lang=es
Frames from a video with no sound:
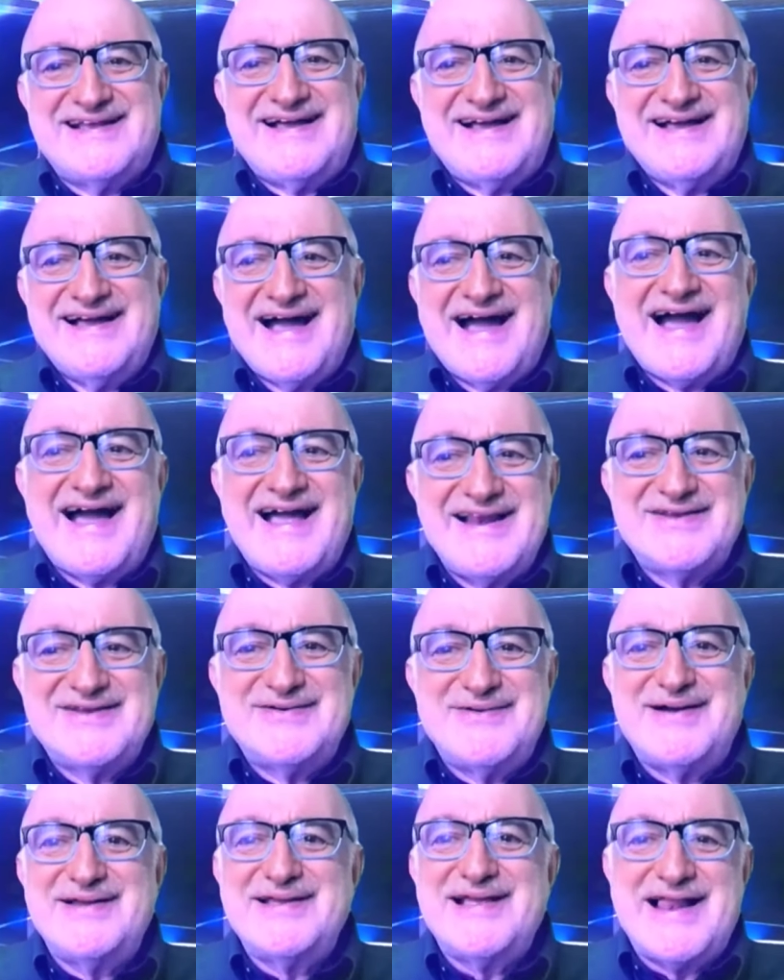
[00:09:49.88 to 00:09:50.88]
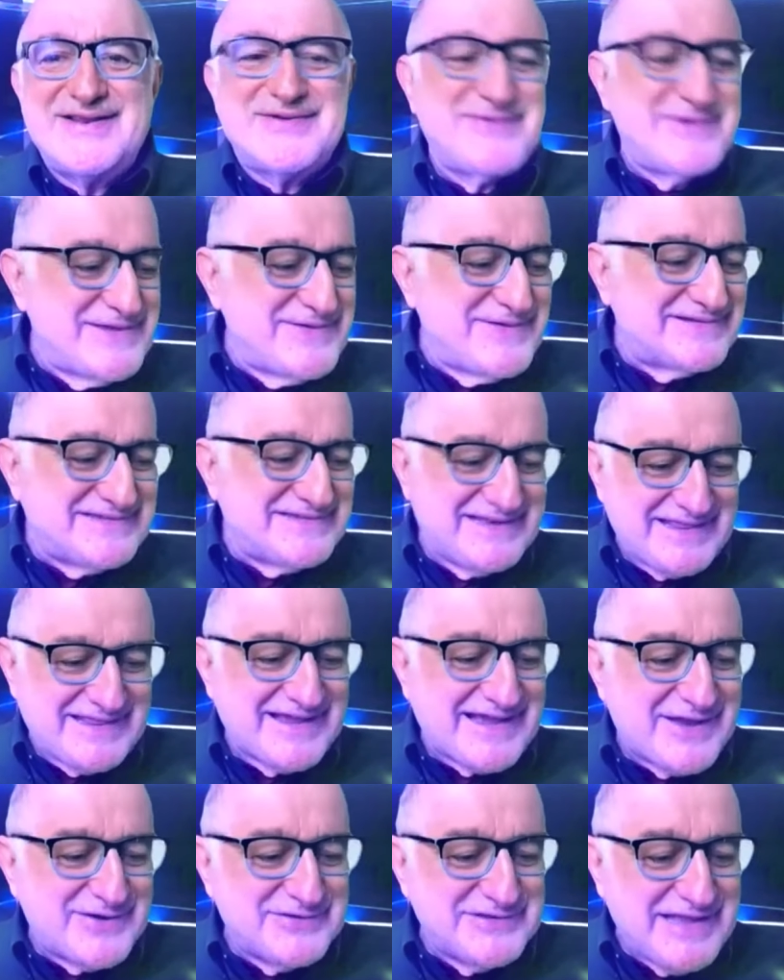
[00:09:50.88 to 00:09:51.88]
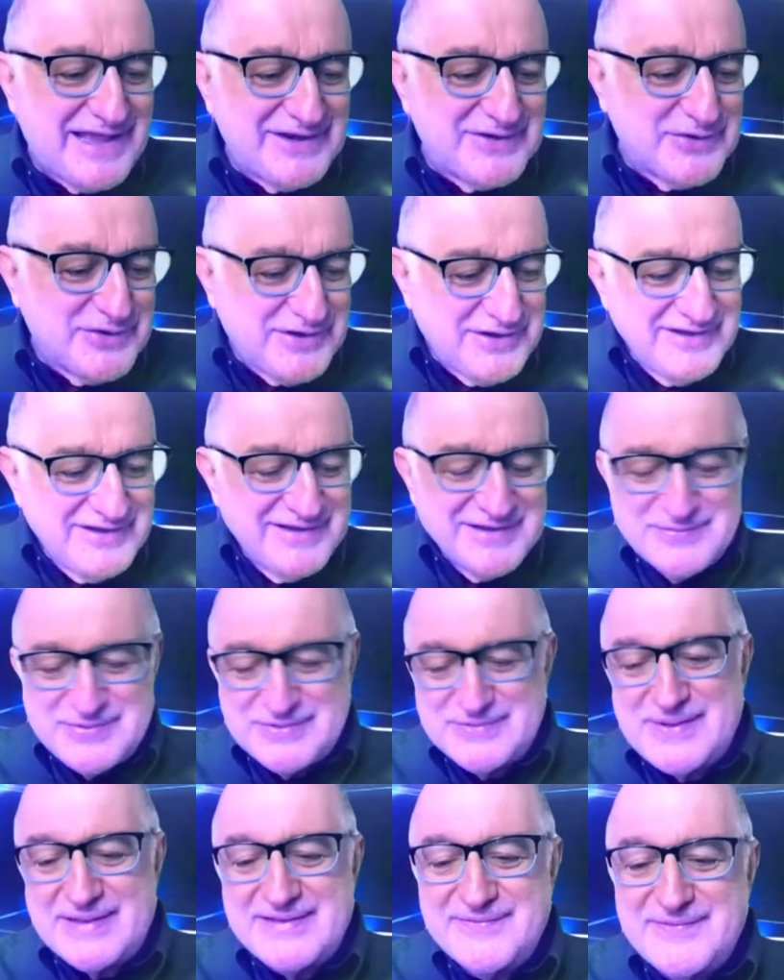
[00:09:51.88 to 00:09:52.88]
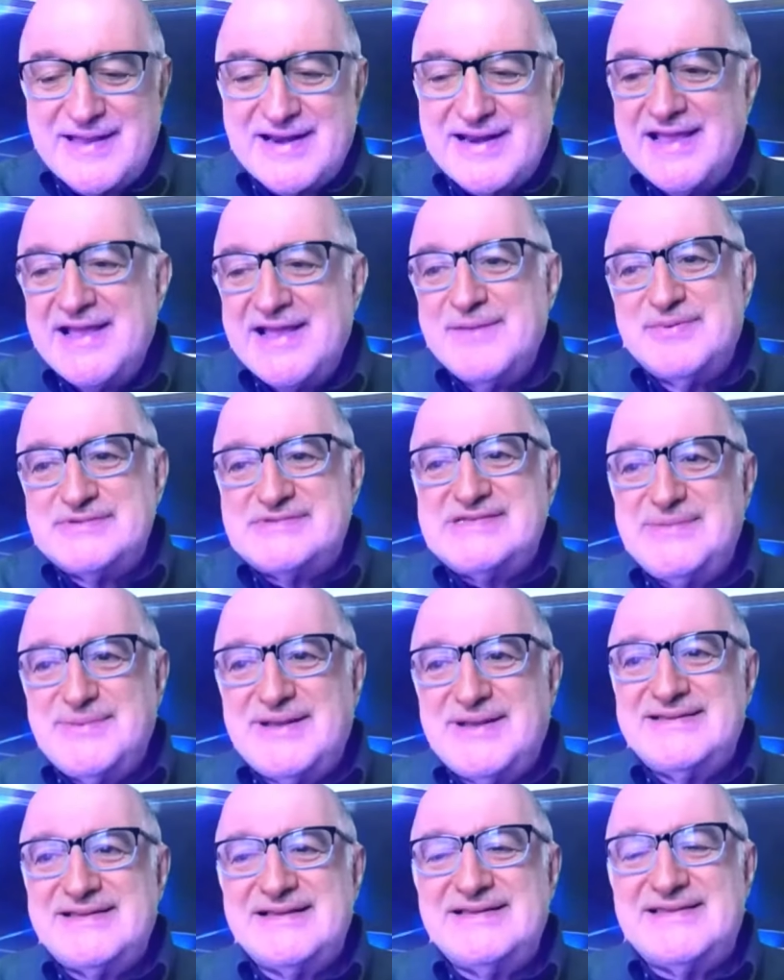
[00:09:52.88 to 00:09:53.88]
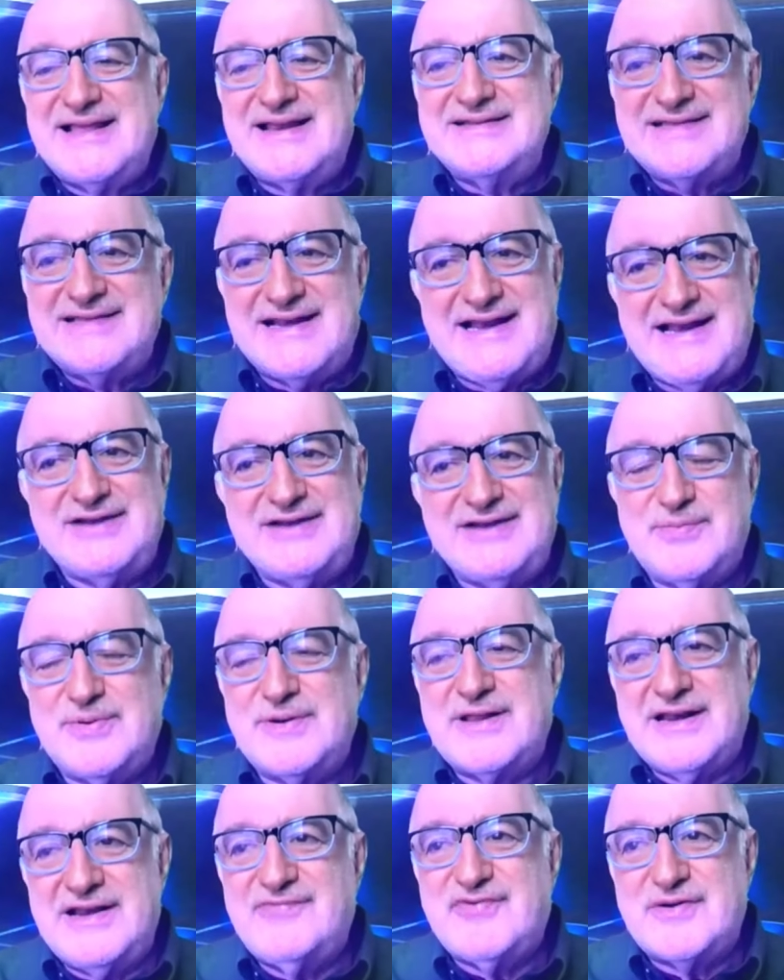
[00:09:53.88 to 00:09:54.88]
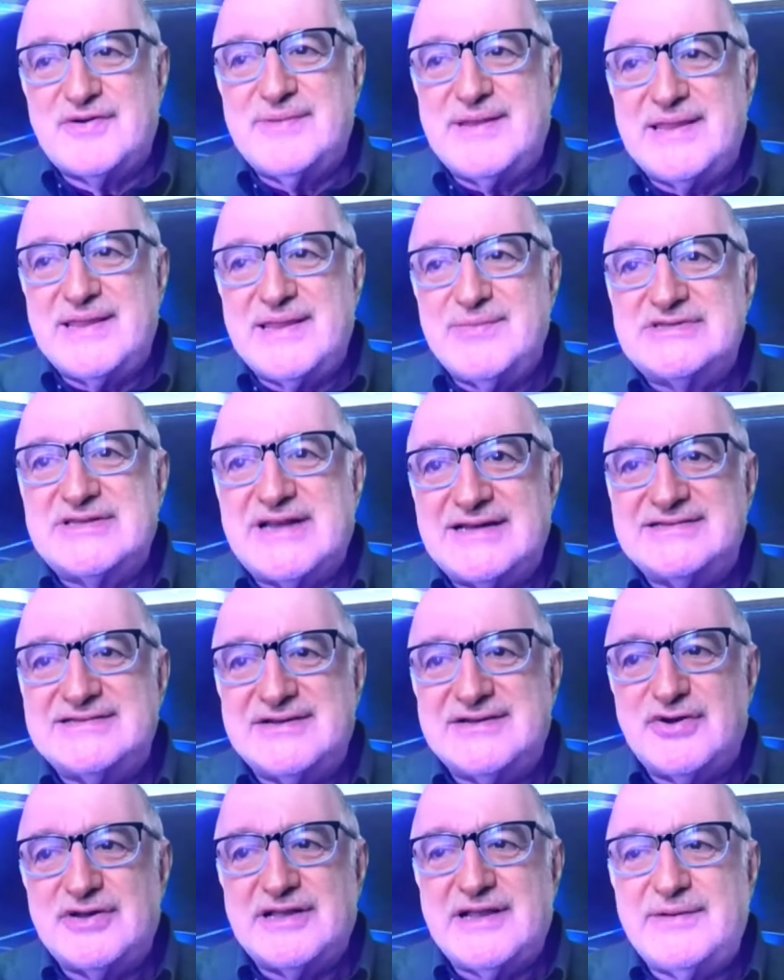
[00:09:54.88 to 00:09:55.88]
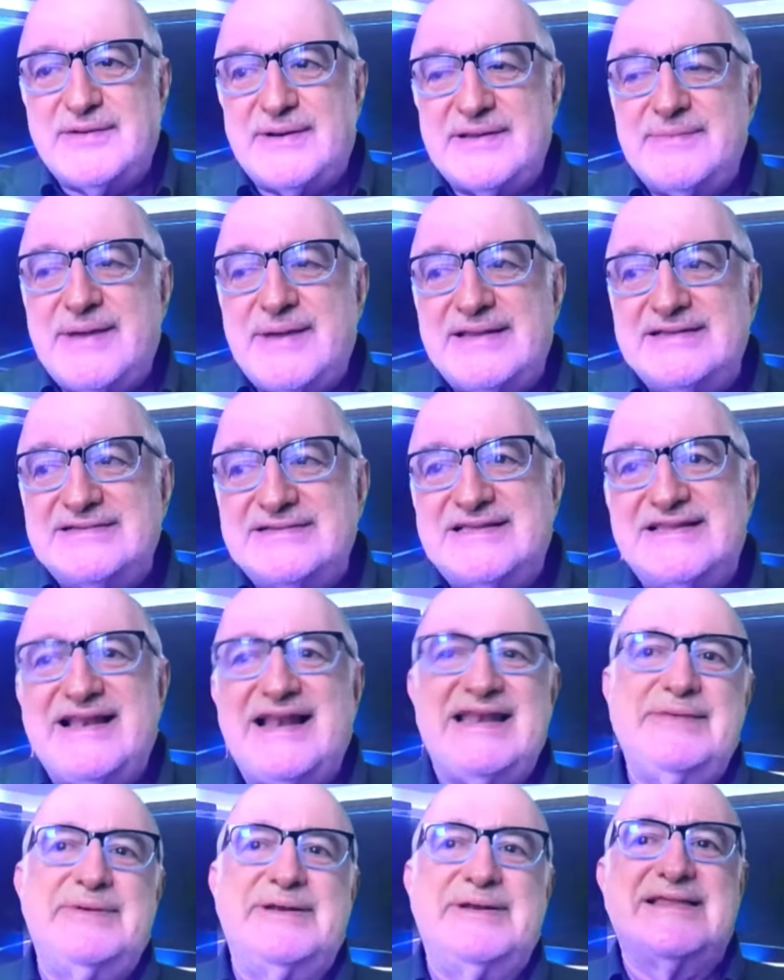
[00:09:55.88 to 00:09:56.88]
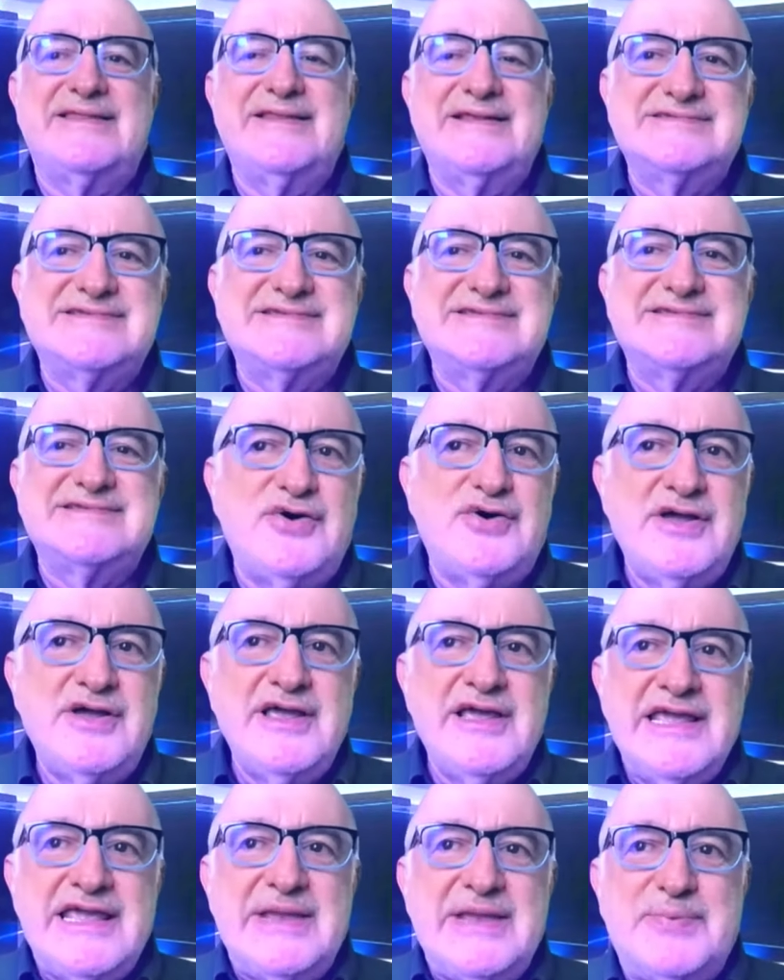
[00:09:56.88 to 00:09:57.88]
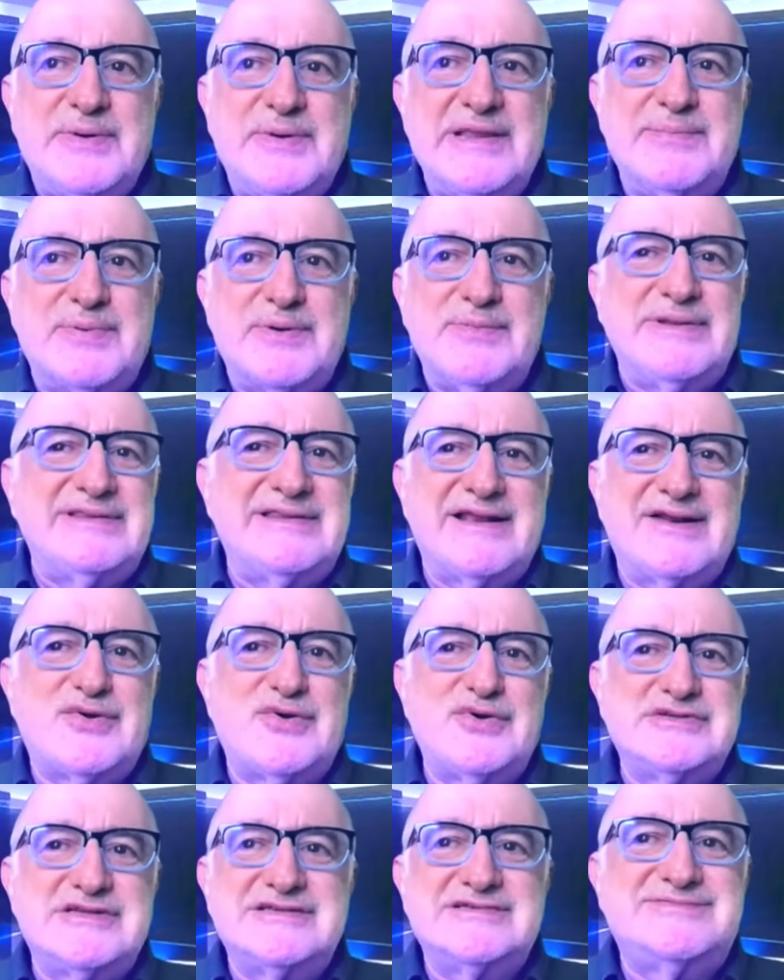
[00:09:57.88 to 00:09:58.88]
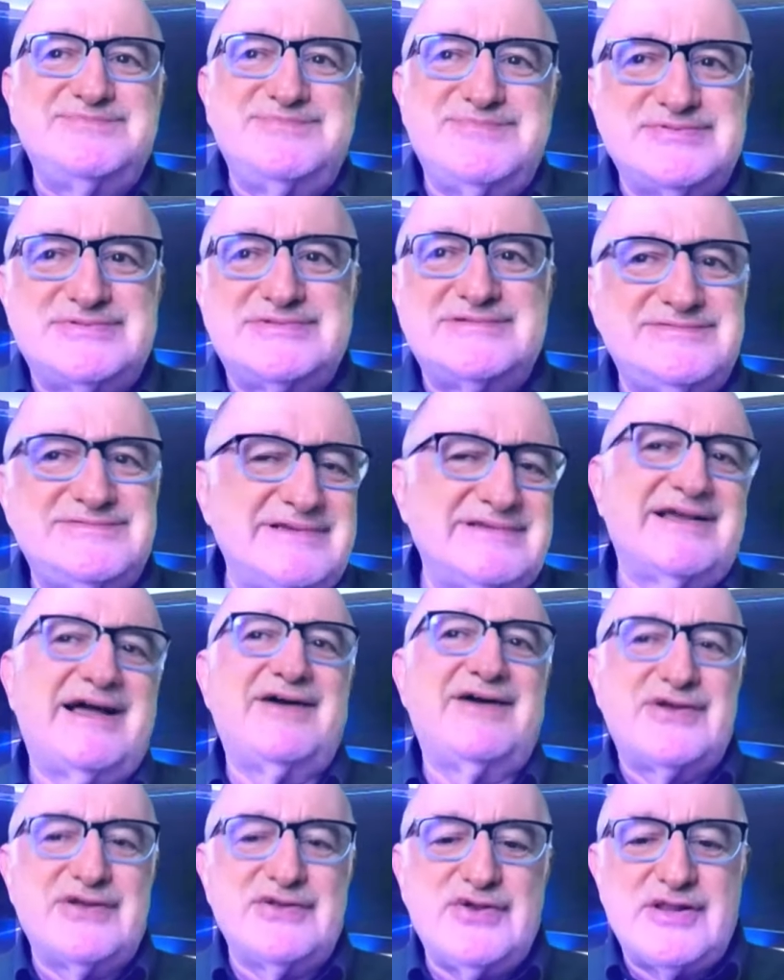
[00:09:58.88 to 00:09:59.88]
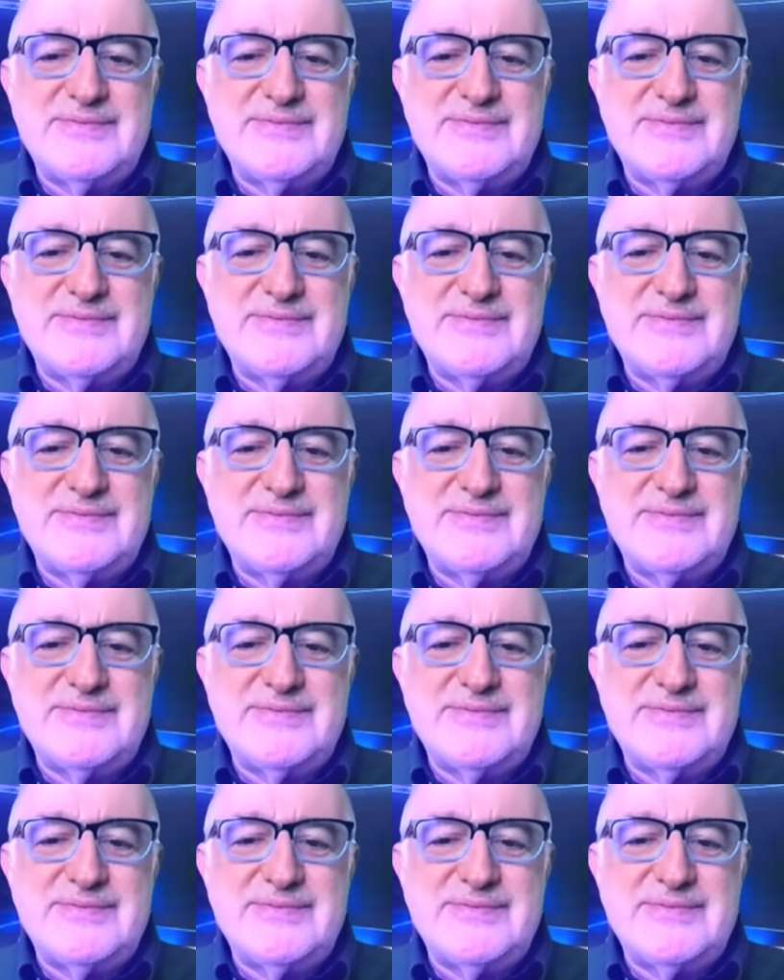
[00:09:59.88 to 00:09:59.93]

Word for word: algo, algo va a llevar, si le dejaron algo, pues va a llevar. Pues sí va a intentar hacer algo, porque es la forma de mostrarse. Jorge Álvarez Maínez tiene la libertad de hacerlo y puede prometer cosas pues, aunque no las vaya